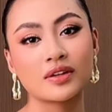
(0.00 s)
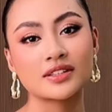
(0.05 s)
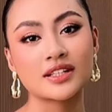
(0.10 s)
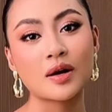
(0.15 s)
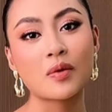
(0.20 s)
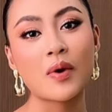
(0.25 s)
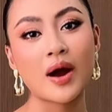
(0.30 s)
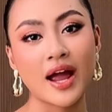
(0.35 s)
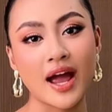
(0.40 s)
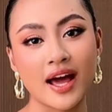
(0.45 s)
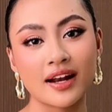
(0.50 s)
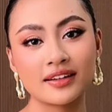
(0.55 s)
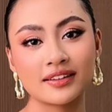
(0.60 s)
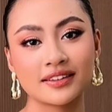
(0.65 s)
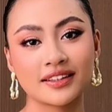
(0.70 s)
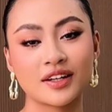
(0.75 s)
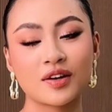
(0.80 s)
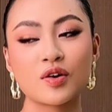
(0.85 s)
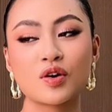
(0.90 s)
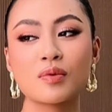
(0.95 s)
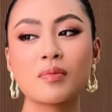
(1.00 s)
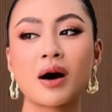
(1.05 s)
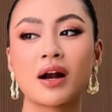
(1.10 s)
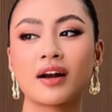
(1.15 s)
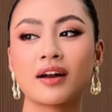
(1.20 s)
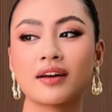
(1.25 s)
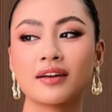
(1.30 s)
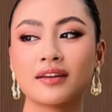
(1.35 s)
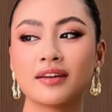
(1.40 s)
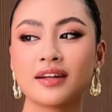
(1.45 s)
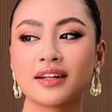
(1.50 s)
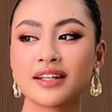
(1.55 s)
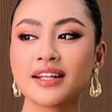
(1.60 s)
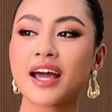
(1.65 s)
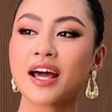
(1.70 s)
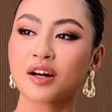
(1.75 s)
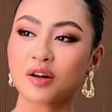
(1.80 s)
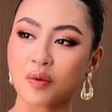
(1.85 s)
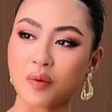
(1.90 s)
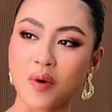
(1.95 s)
ra ngoài ăn thì cô ấy bảo là đi
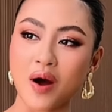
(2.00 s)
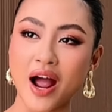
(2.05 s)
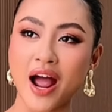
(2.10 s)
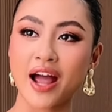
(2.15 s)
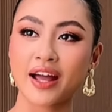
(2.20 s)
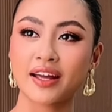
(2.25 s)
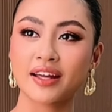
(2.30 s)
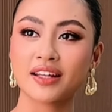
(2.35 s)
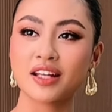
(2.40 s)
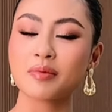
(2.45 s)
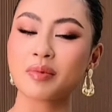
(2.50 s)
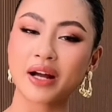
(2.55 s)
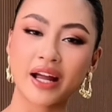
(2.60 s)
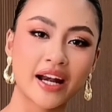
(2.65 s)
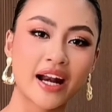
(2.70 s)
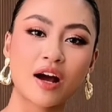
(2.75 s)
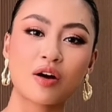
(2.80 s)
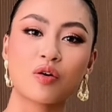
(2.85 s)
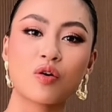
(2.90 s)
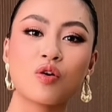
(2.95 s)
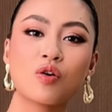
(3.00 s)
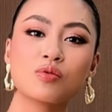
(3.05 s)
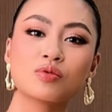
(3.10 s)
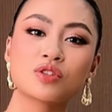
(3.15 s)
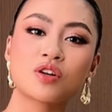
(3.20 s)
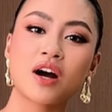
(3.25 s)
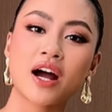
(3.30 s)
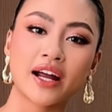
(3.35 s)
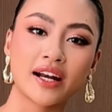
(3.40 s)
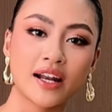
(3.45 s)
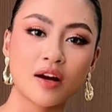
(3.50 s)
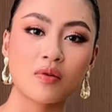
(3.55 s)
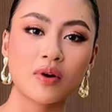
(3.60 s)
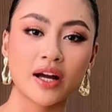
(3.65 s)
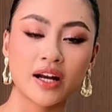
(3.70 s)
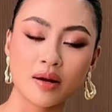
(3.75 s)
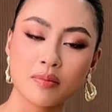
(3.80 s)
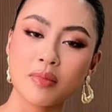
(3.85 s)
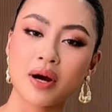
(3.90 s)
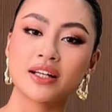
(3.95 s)
ăn ở ngoài nhưng mà ngày nào cô cũng cho hạnh leo
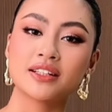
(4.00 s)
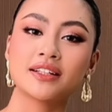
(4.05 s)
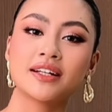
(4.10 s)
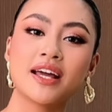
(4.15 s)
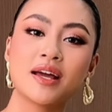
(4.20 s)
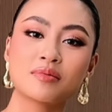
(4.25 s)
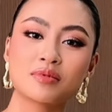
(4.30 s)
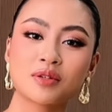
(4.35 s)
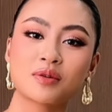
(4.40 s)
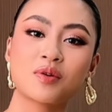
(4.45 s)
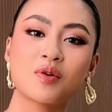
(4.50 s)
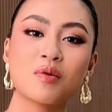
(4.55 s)
cây đến 10 giờ đêm xong